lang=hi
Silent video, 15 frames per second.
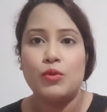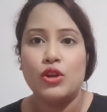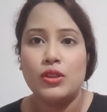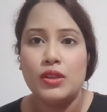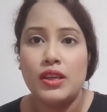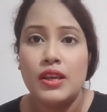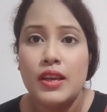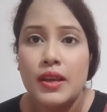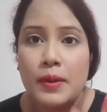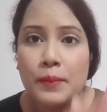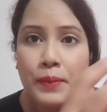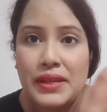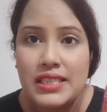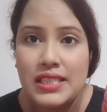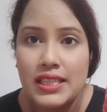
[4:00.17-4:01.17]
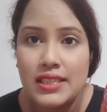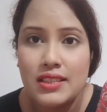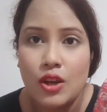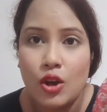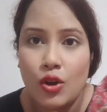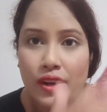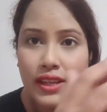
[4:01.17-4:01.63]
बहुत ही पीछी
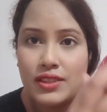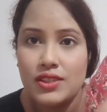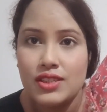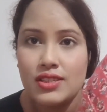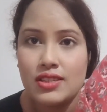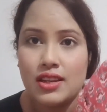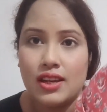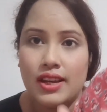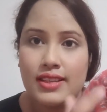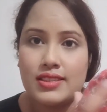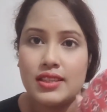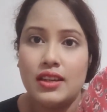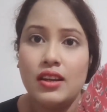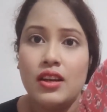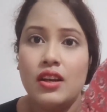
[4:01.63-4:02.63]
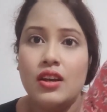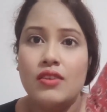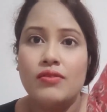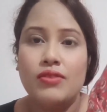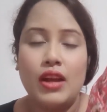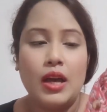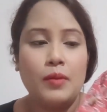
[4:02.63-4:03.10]
सा ऑरेंजी सा ऐसा
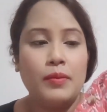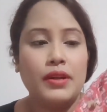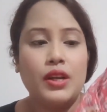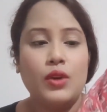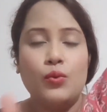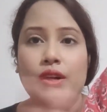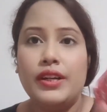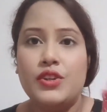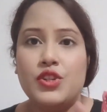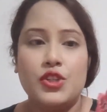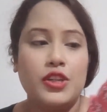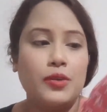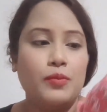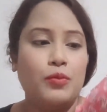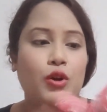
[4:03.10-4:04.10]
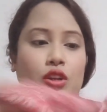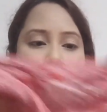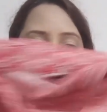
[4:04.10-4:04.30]
फ्लार बना हुआ शर्ट बहुत